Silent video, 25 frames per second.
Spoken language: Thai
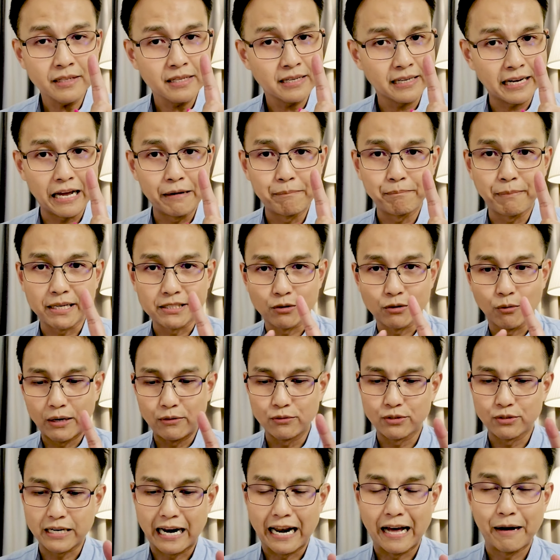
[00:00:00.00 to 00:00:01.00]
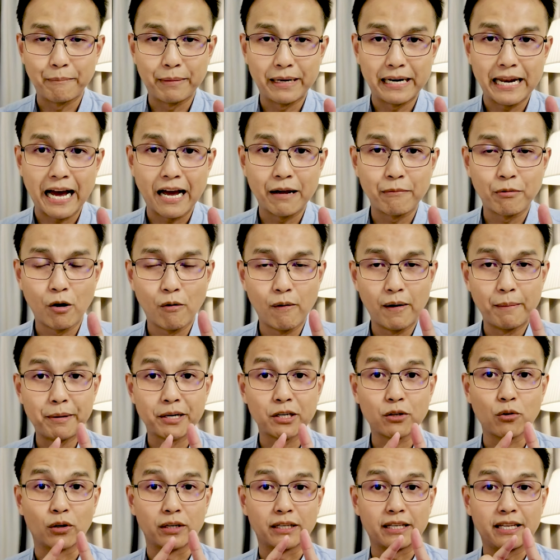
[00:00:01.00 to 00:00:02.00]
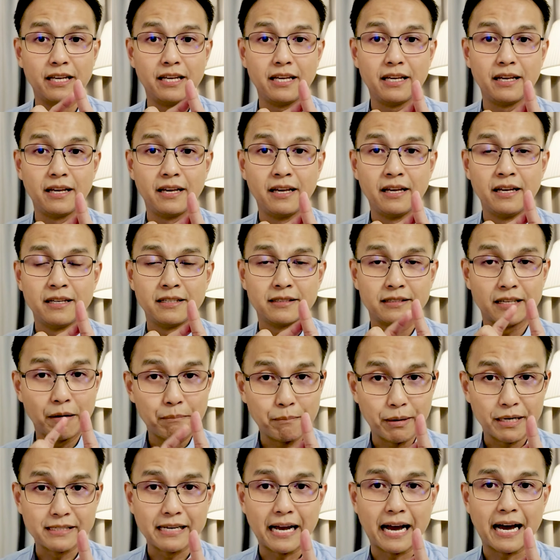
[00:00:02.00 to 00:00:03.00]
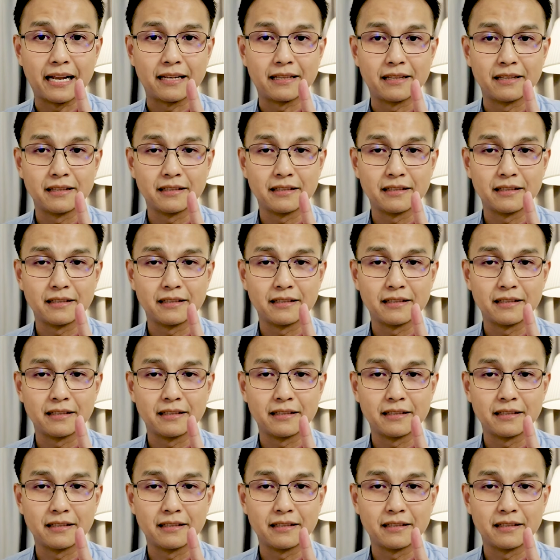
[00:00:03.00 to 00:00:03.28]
การปัสสาวะอุจจาระไม่ได้ เพราะว่ามันกดที่เส้นประสาท